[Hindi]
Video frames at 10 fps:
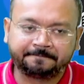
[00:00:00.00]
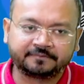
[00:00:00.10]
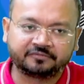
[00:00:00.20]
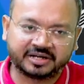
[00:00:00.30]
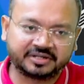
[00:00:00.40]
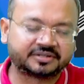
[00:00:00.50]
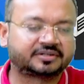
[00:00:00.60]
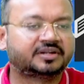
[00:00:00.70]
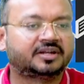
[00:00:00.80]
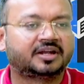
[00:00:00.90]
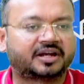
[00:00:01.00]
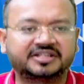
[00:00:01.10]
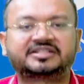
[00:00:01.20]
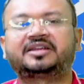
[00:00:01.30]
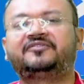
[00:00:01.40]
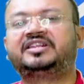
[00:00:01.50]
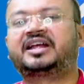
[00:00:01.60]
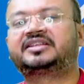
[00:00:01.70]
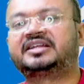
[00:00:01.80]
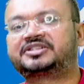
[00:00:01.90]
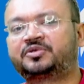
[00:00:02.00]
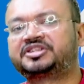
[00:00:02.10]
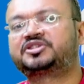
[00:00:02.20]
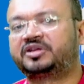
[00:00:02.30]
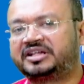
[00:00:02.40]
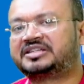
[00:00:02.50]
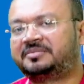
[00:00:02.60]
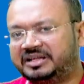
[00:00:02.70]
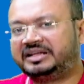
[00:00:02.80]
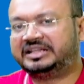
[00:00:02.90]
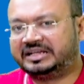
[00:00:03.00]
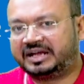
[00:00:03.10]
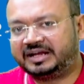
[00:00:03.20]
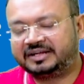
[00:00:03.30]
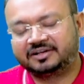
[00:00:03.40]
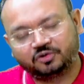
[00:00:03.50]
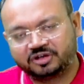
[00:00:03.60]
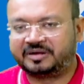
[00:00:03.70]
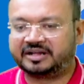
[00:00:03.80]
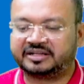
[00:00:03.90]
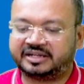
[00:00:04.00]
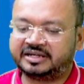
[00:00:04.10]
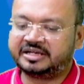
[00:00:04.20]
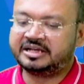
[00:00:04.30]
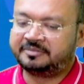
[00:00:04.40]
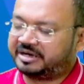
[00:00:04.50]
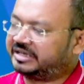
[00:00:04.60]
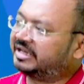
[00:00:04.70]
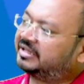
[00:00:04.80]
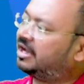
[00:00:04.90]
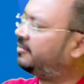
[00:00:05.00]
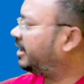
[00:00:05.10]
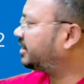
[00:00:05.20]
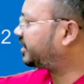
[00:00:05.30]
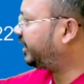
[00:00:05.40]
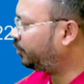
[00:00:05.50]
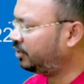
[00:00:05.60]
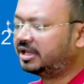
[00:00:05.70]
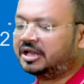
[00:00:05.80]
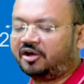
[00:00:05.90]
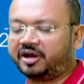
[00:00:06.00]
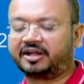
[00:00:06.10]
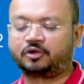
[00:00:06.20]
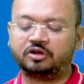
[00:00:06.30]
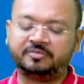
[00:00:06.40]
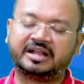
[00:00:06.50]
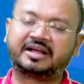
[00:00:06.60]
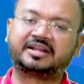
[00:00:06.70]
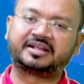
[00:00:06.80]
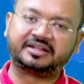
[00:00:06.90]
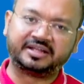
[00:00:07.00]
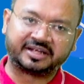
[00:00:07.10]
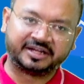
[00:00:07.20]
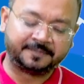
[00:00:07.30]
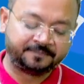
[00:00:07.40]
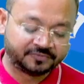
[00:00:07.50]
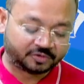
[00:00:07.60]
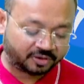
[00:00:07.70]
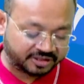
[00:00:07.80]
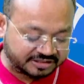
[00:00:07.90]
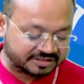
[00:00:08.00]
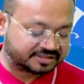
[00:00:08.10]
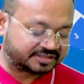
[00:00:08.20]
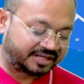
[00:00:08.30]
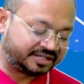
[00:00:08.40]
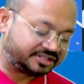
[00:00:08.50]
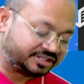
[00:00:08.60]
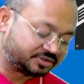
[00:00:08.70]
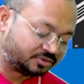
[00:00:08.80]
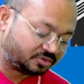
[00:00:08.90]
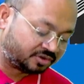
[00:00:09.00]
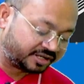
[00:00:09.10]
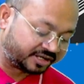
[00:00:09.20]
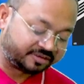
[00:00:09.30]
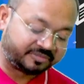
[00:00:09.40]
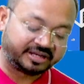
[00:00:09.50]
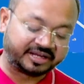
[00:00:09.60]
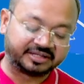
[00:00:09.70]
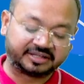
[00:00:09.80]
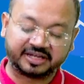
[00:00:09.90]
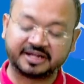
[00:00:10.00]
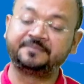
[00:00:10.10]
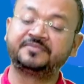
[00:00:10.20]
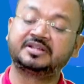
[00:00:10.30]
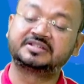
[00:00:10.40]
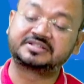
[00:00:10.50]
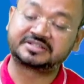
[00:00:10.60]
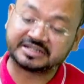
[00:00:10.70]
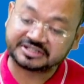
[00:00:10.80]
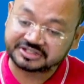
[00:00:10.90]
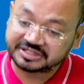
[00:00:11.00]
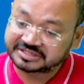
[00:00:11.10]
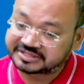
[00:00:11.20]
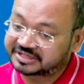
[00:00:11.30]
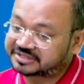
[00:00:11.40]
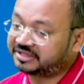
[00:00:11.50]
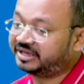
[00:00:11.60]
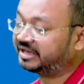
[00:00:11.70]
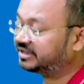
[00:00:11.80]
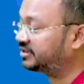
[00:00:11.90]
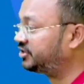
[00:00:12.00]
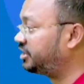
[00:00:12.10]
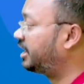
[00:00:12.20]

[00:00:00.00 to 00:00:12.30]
राइट कई सारे विद्यार्थी ऐसे होंगे जिन्होंने एग्ज़ाम नहीं दिया है कोई बात नहीं बट ये था हमारा स्केड्यूल और अगर कुल मिलाकर के देखें तो इन सारी चीज़ों को करने में लगे थे 66 डेज जी हाँ